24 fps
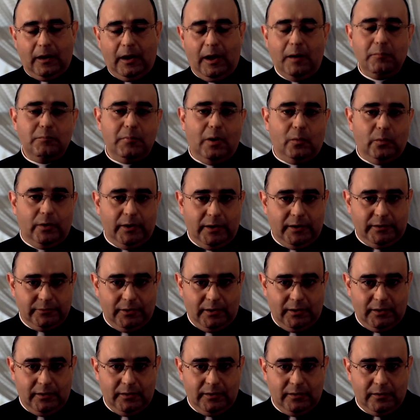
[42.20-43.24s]
أما
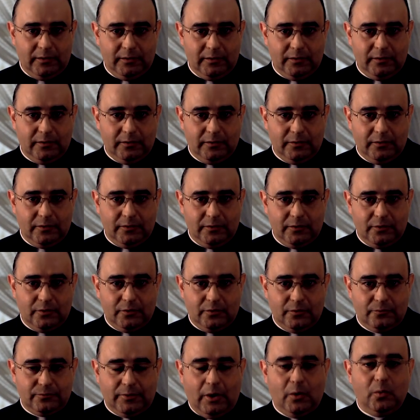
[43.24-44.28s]
وقعنا
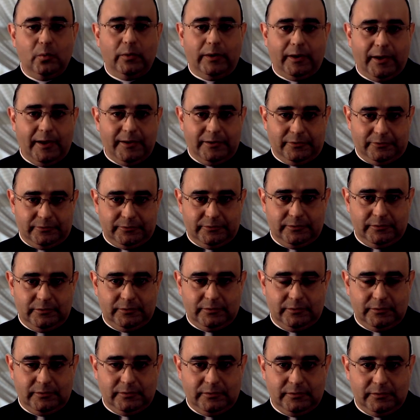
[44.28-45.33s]
فهو غير
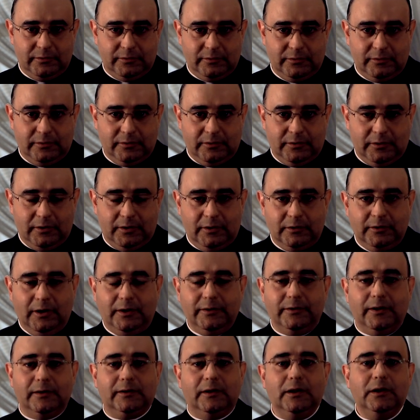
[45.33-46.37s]

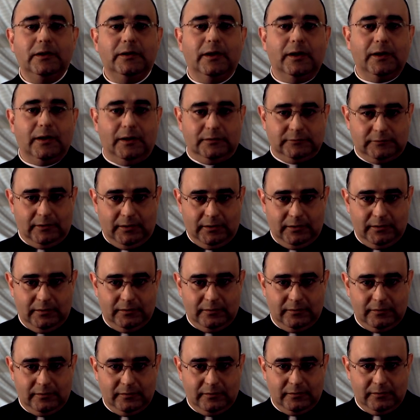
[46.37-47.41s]
نحن كلنا خطأ
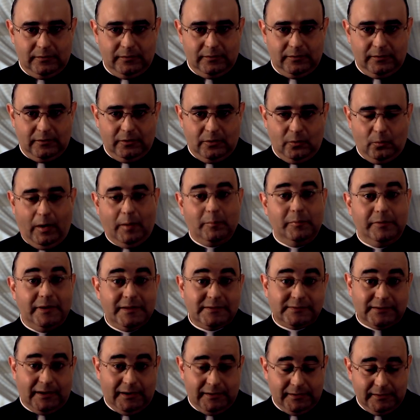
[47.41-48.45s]
وعم
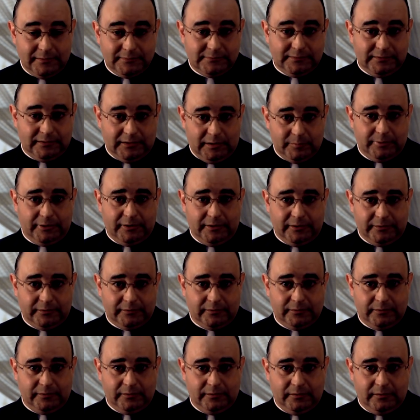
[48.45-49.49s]
نسعى لنصير أبرار
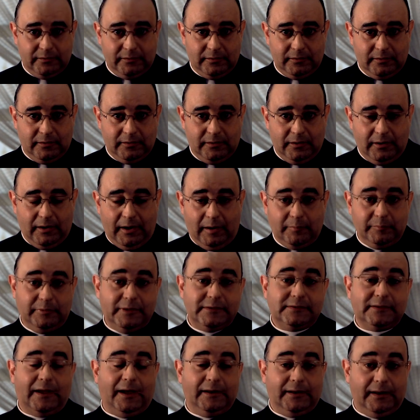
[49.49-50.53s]
عم
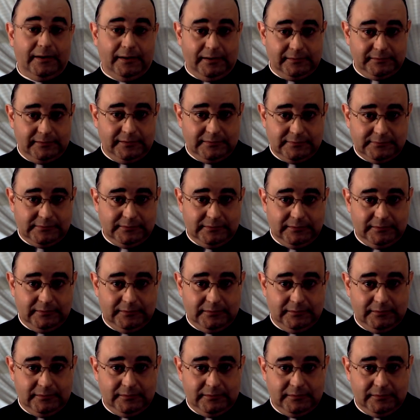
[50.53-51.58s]
نسعى للقداسة
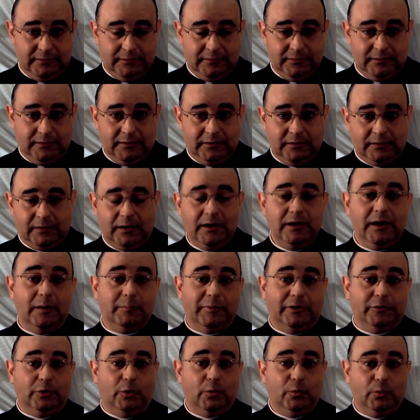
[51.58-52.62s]
كلنا
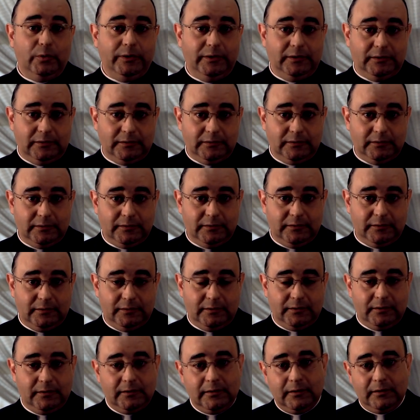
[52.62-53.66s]
مدعوين
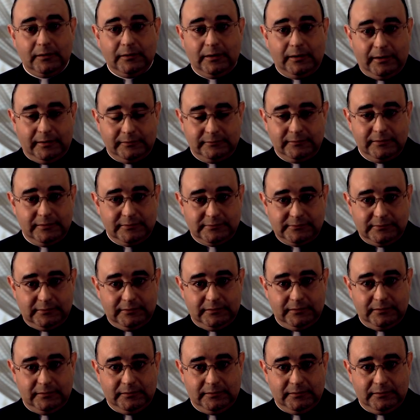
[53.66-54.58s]
للقداسة